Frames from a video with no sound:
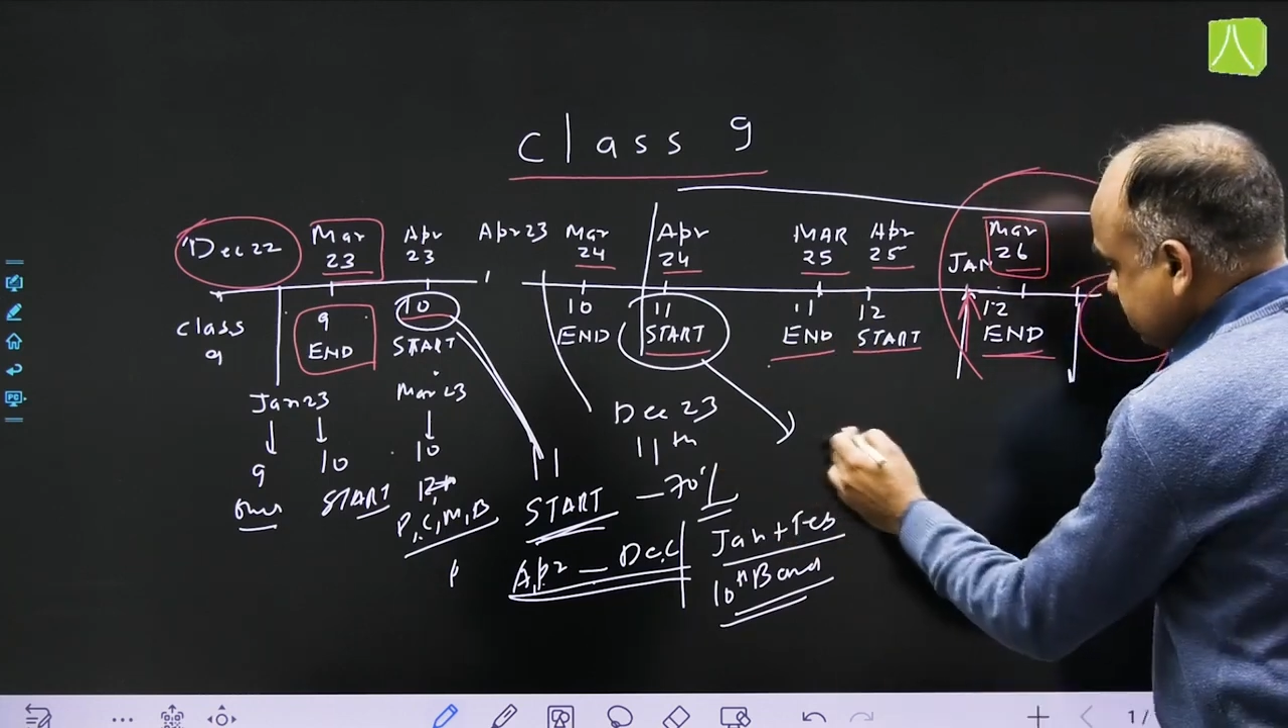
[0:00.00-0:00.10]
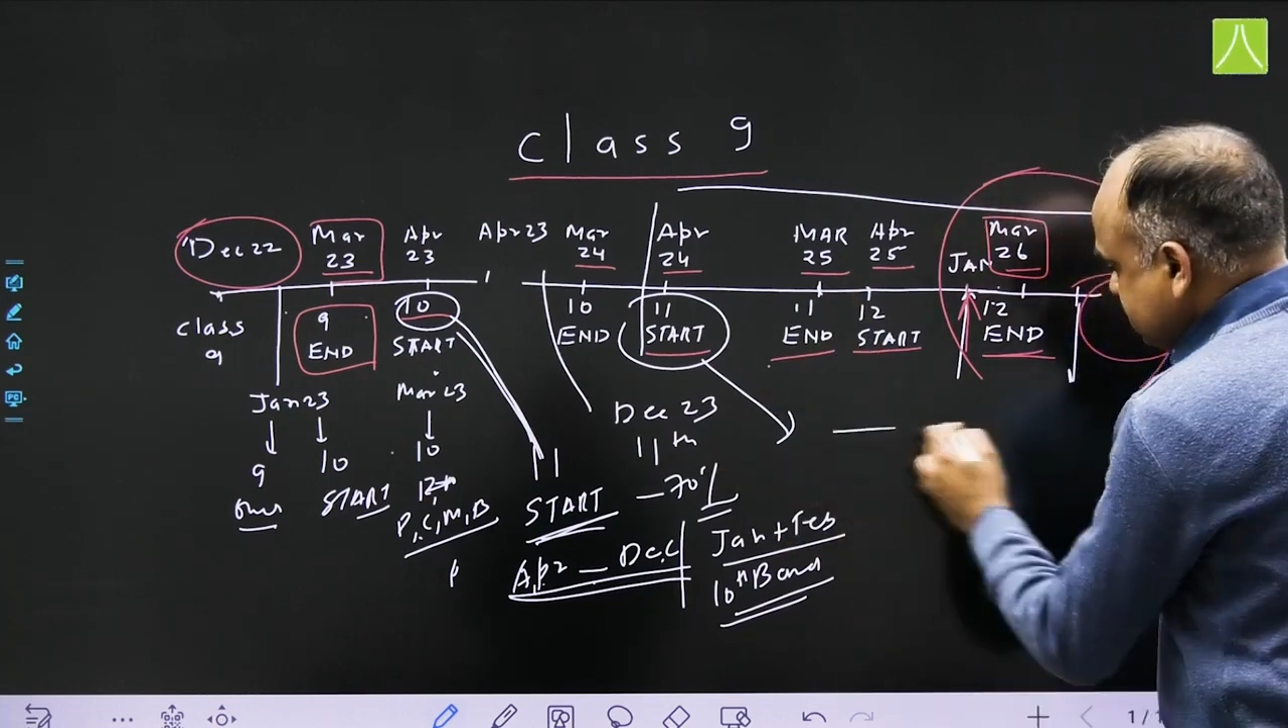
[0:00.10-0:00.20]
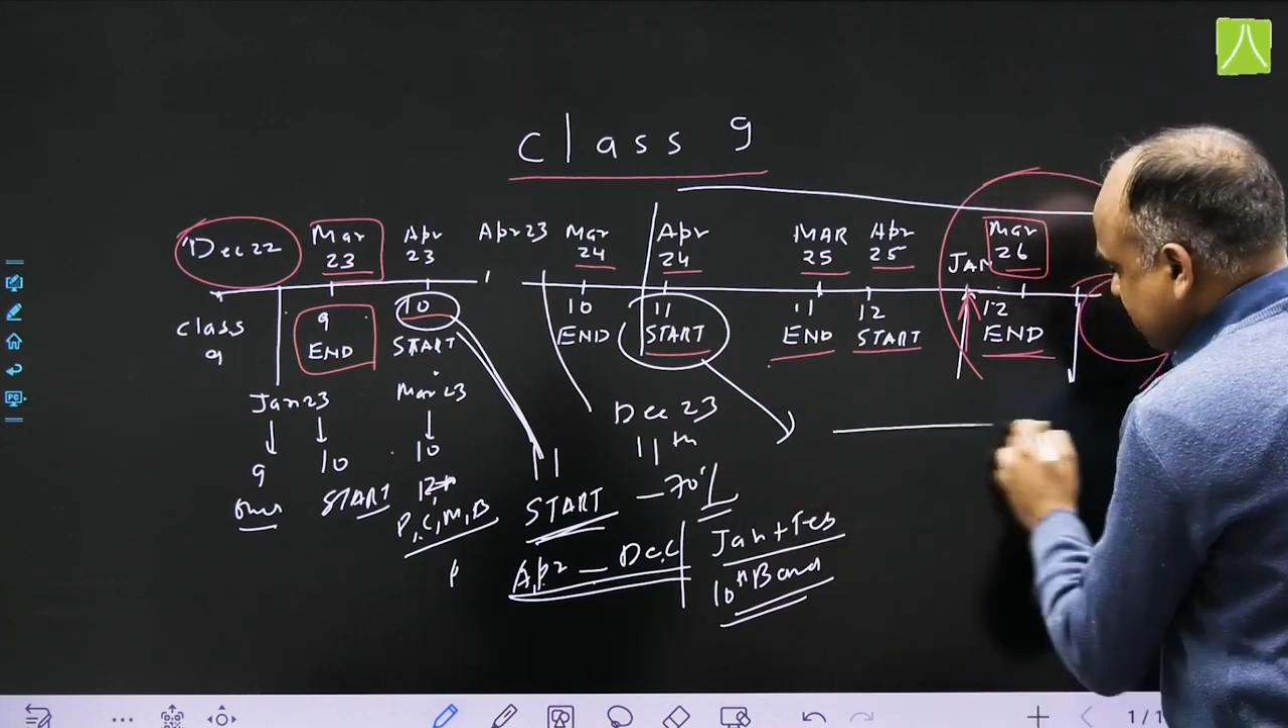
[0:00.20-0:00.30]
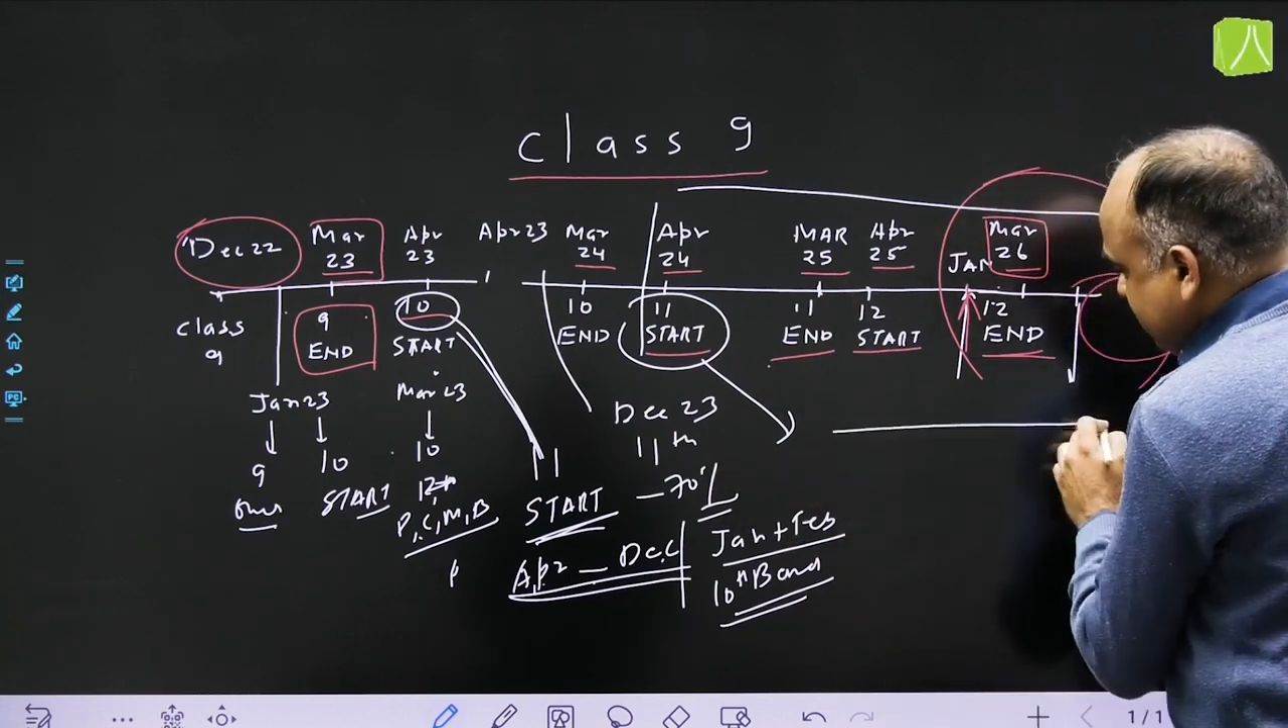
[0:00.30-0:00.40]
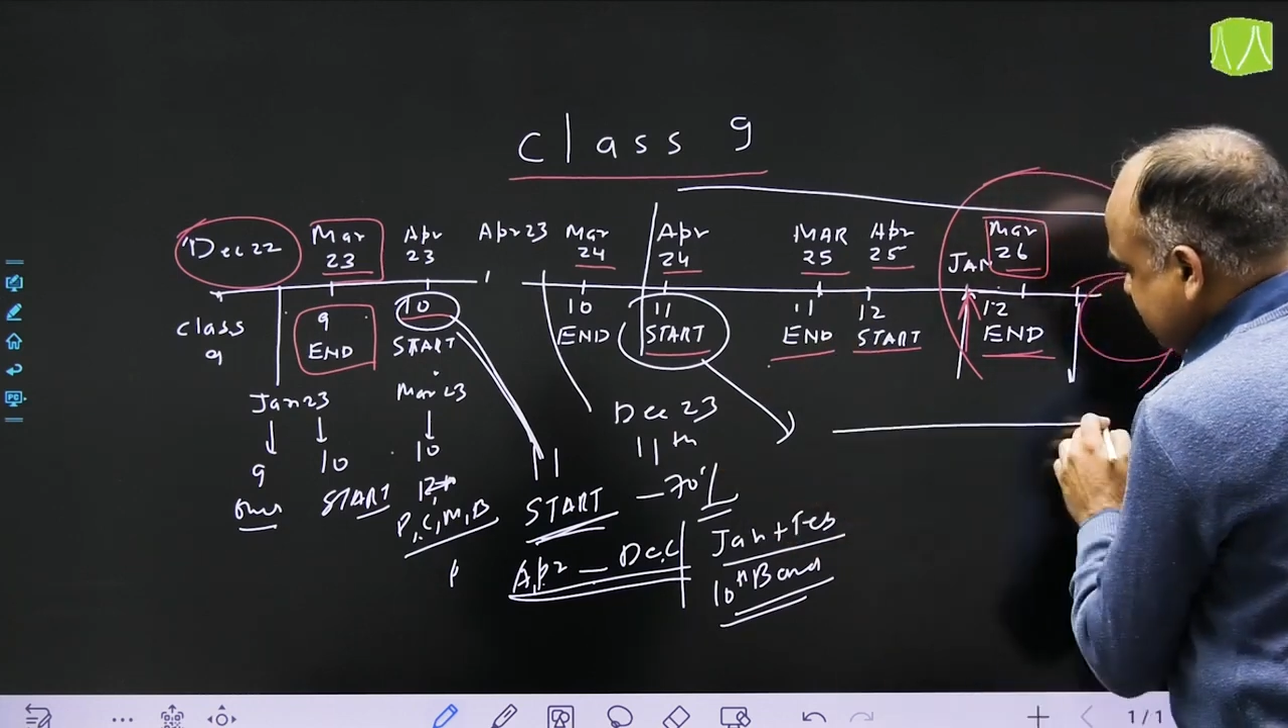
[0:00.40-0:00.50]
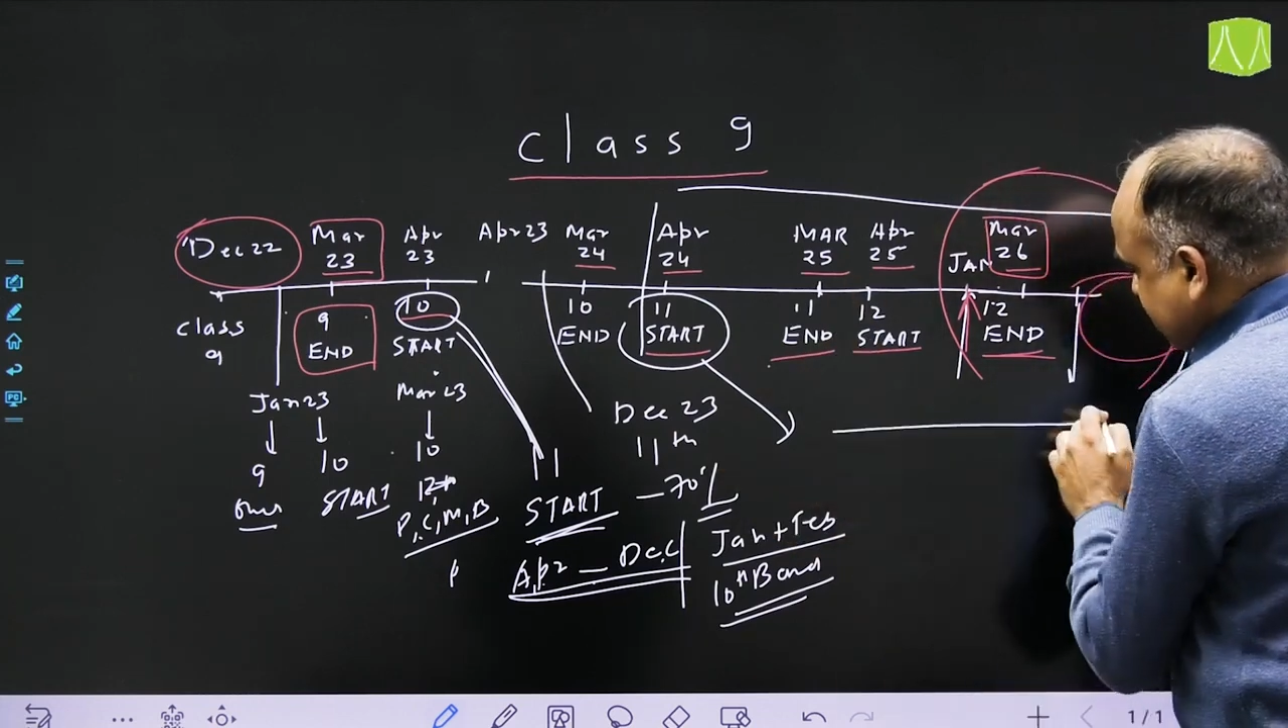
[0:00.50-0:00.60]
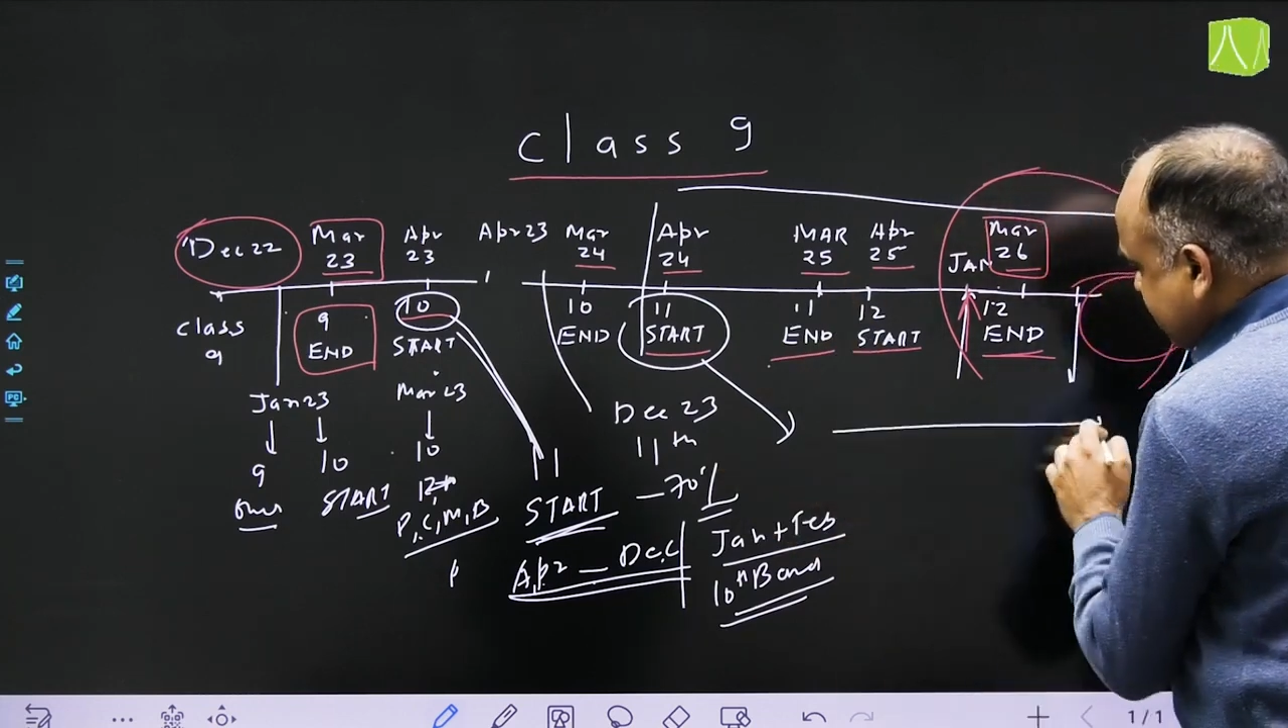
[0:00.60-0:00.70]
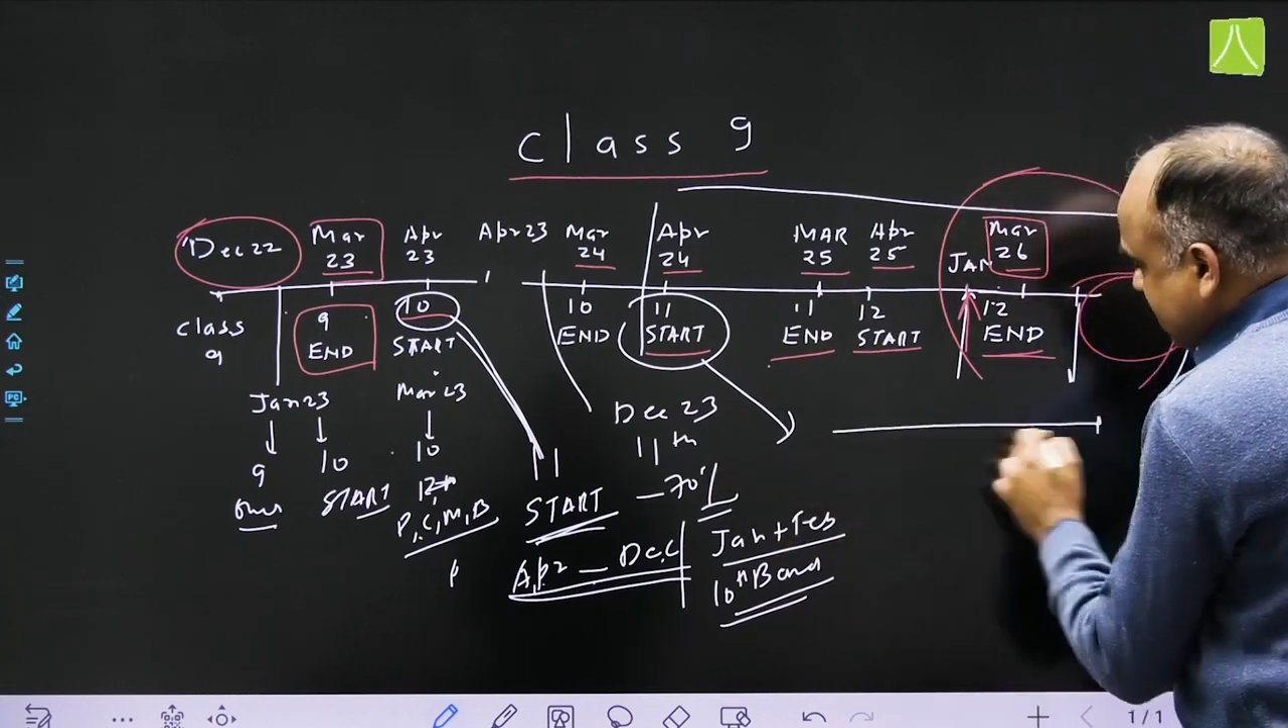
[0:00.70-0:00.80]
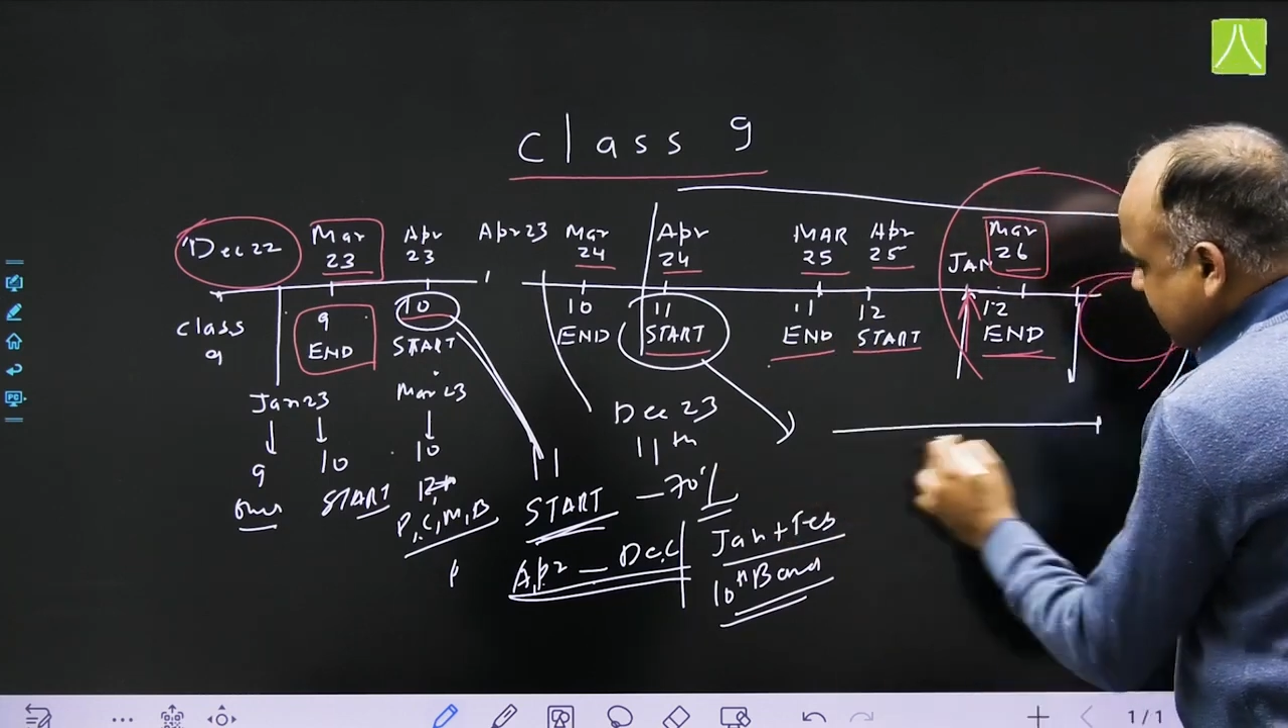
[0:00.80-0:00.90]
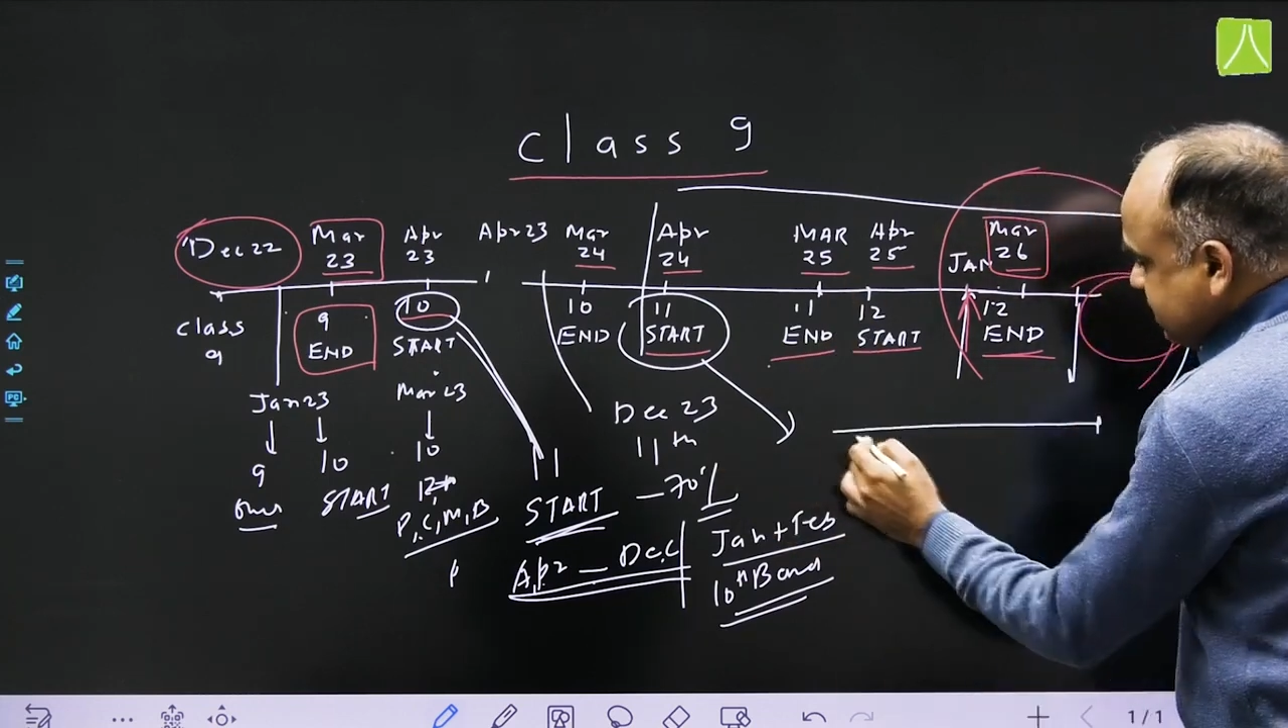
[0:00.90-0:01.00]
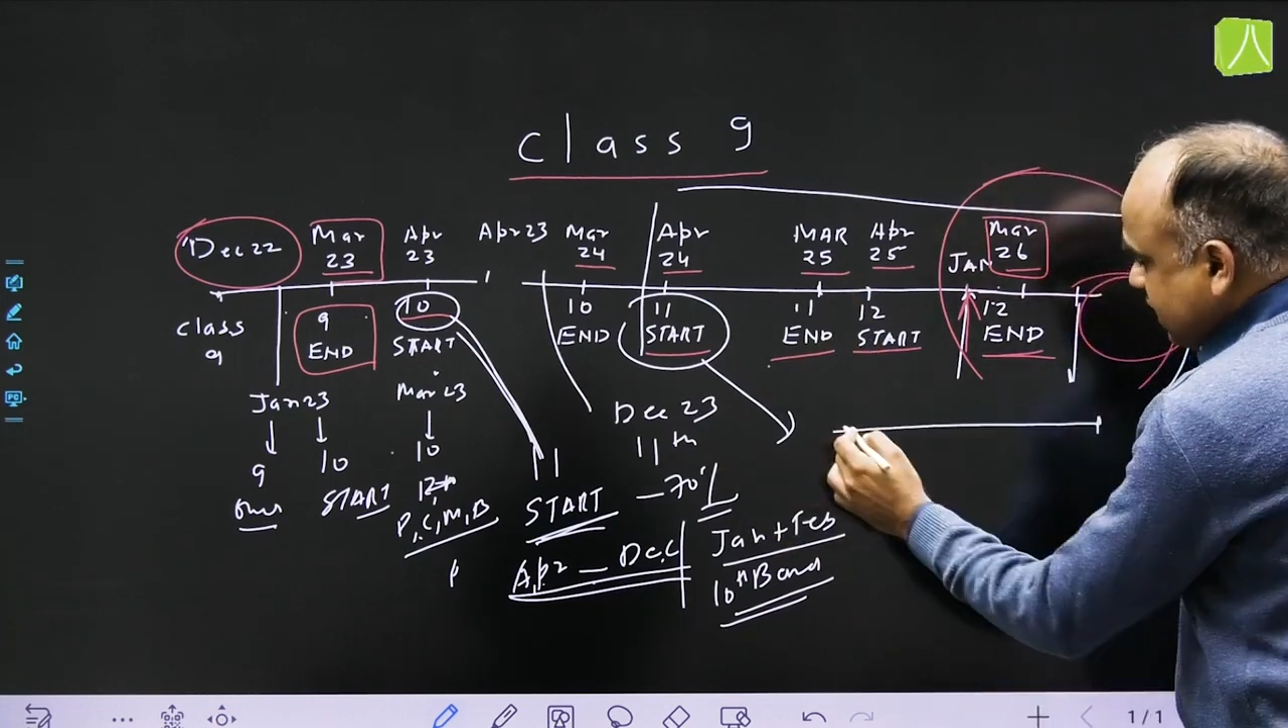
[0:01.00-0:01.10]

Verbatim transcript: जैसे मान लीजिए अगर यहाँ